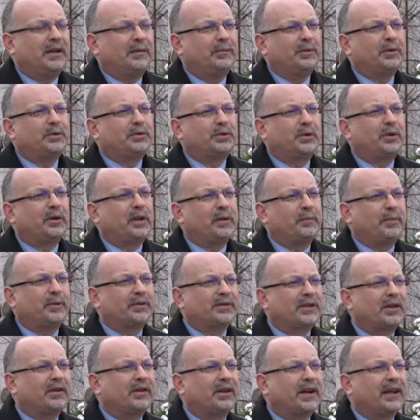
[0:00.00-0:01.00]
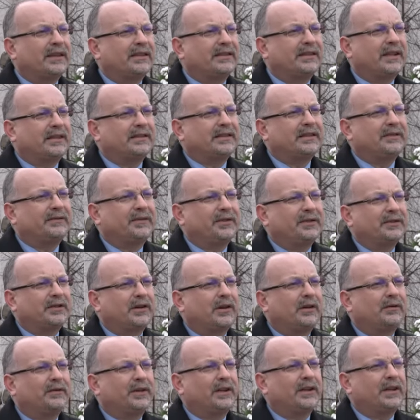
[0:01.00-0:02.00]
był członkiem Polskiej Organizacji
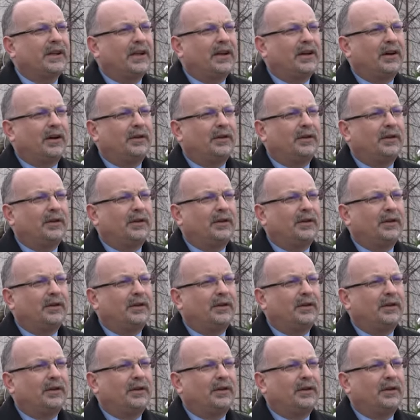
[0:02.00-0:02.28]
Wojskowej,